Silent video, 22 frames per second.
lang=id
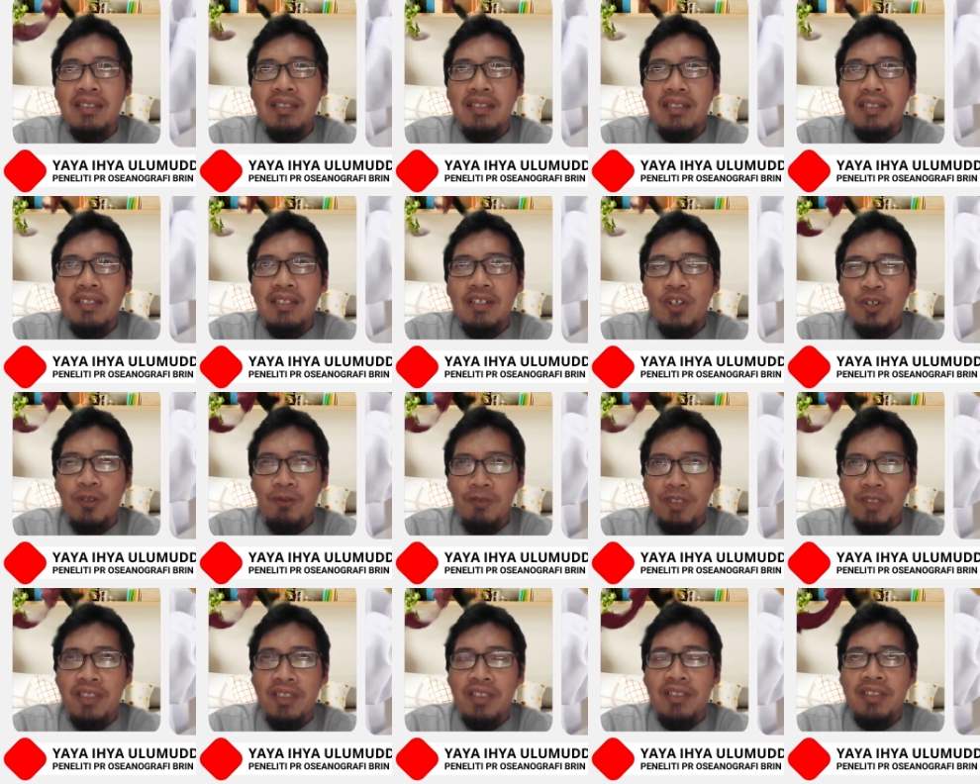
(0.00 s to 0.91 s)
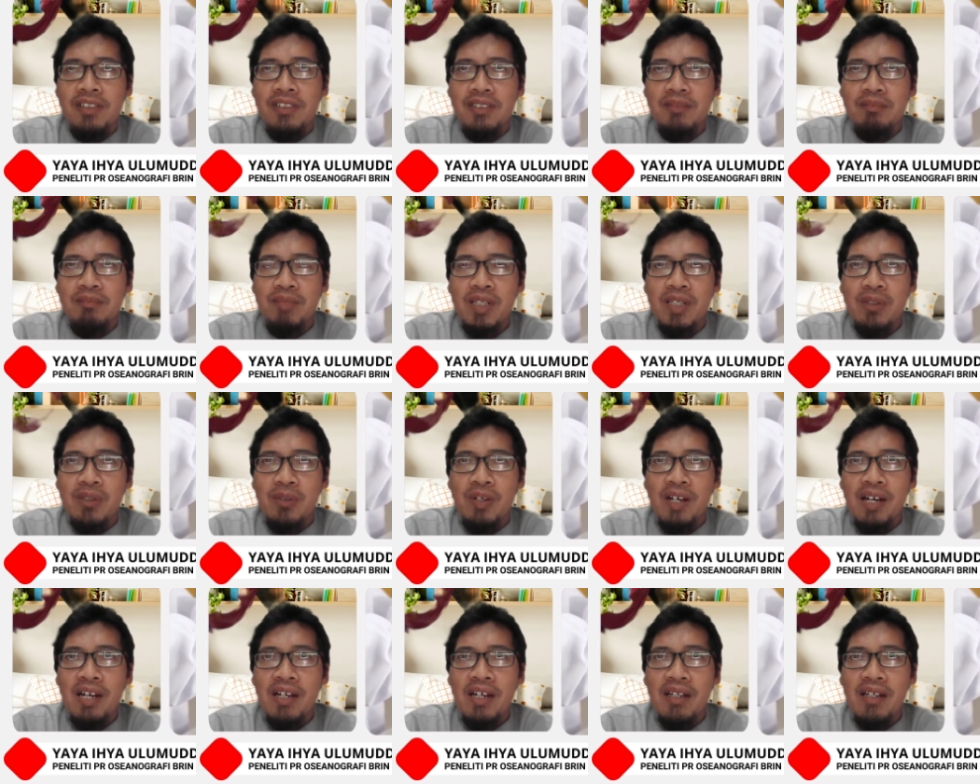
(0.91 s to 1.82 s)
uh, confidence
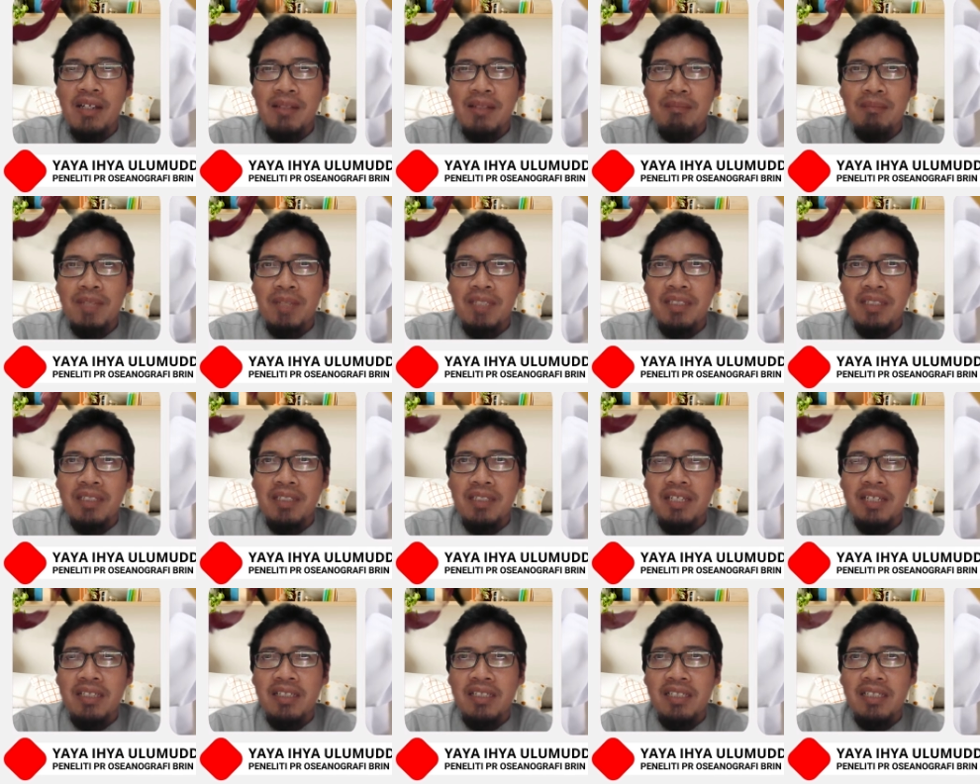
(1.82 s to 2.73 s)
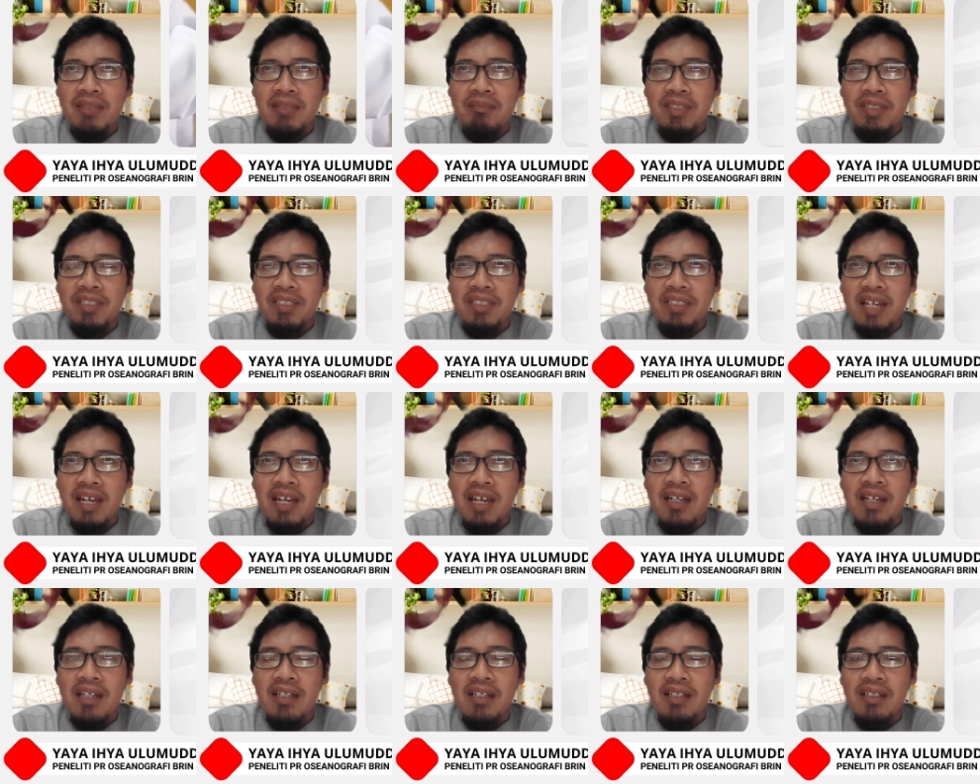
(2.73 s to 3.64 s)
bahwa material ini bisa
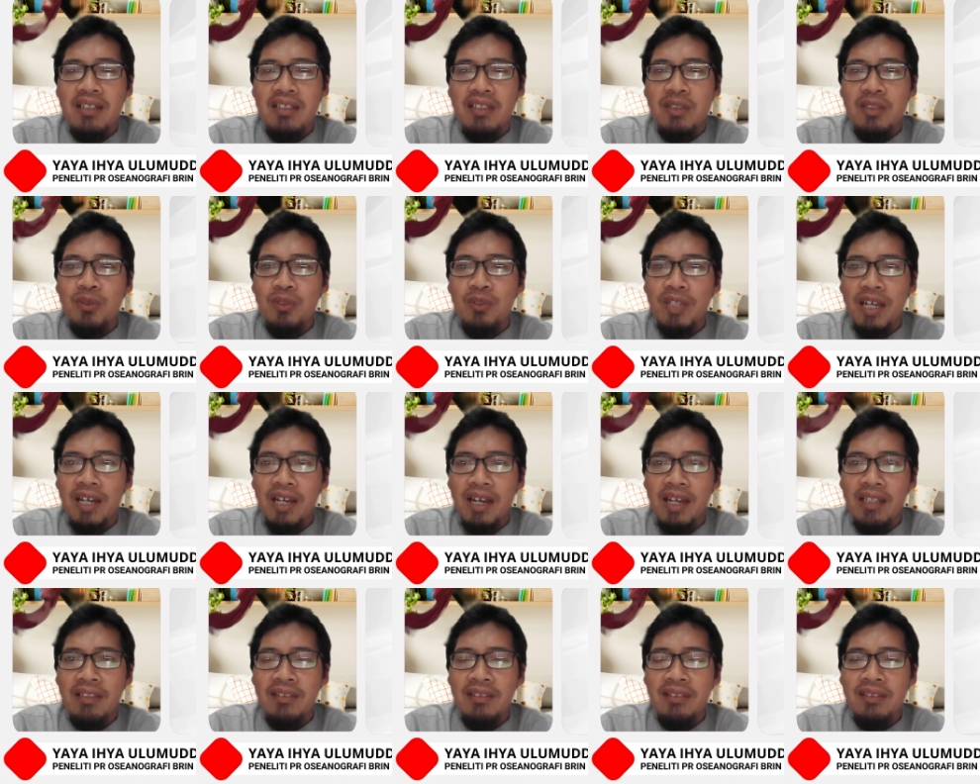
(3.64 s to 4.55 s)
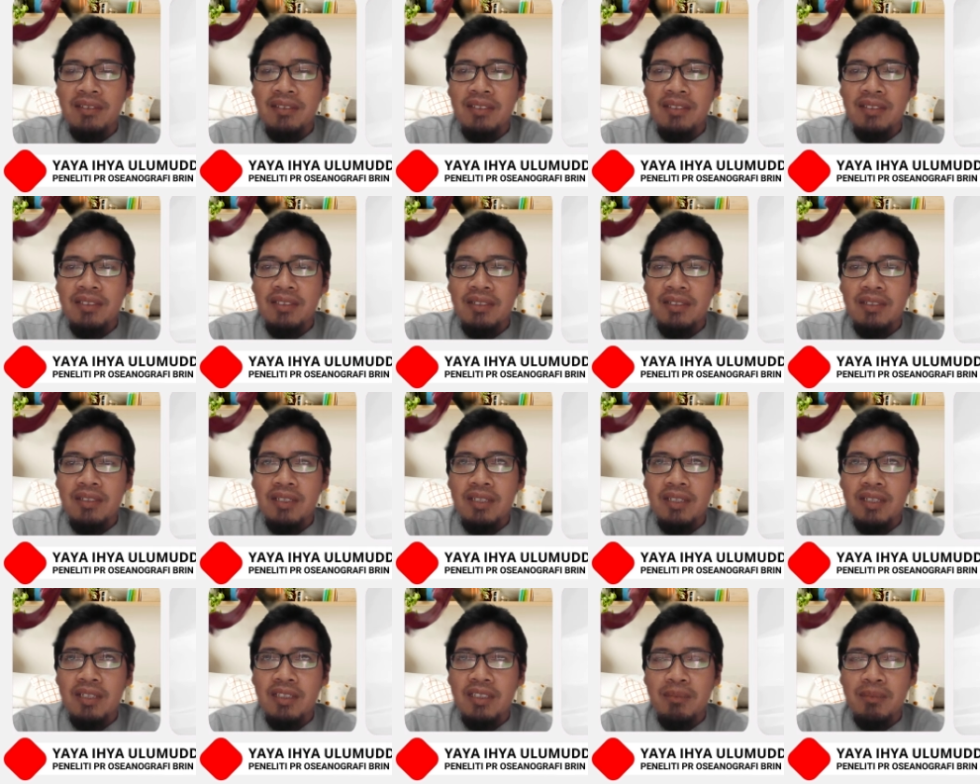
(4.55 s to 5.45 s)
digunakan
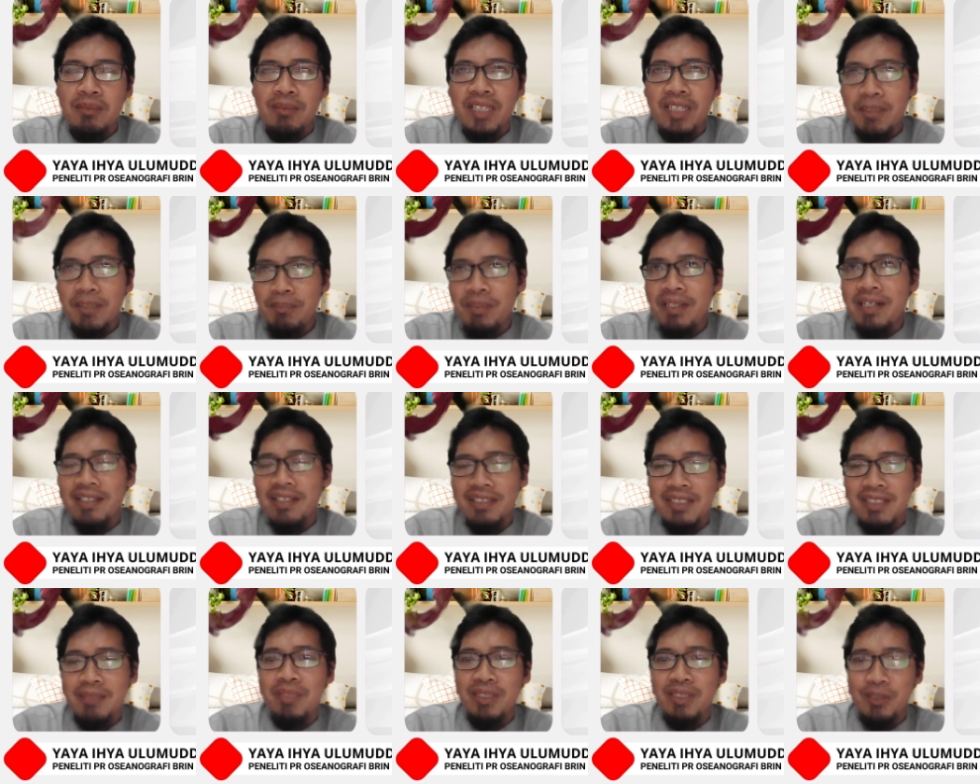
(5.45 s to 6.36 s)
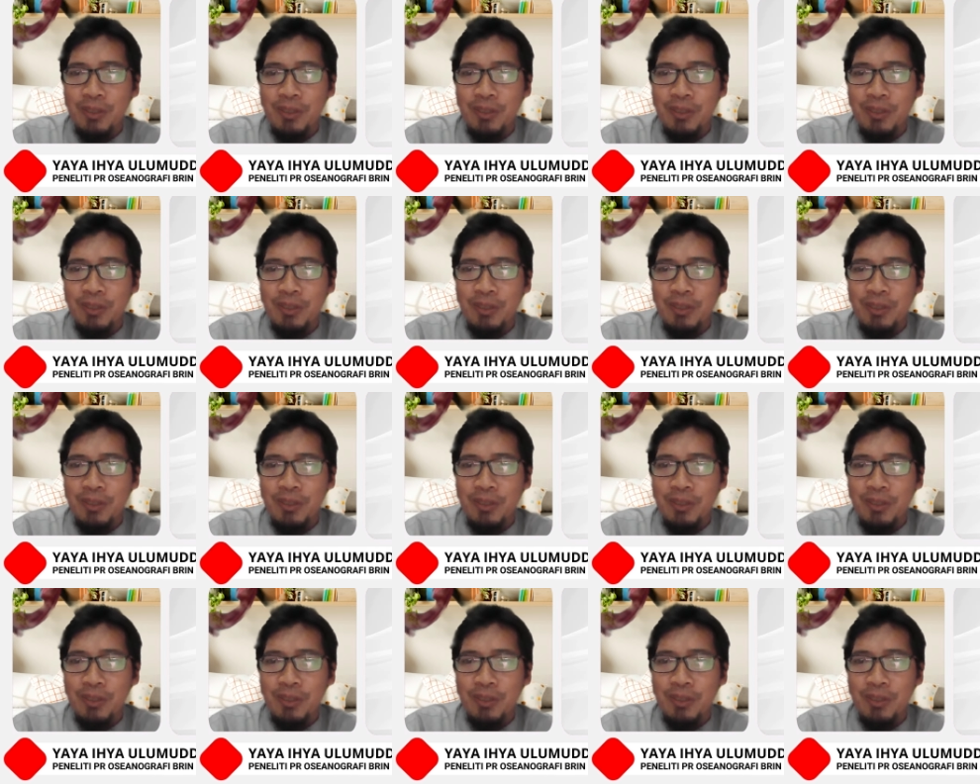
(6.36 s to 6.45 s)
uh, sebagai pengganti beton.